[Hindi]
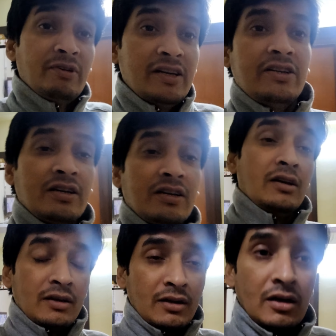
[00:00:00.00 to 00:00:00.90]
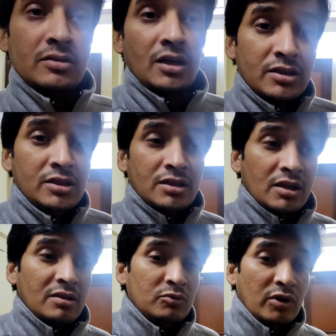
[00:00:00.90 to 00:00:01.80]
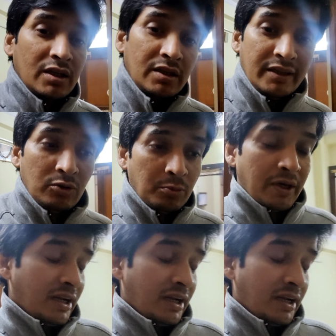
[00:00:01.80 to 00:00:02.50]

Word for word: अब एडिटिंग का सारा चीज़ खत्म हुआ है नहीं हो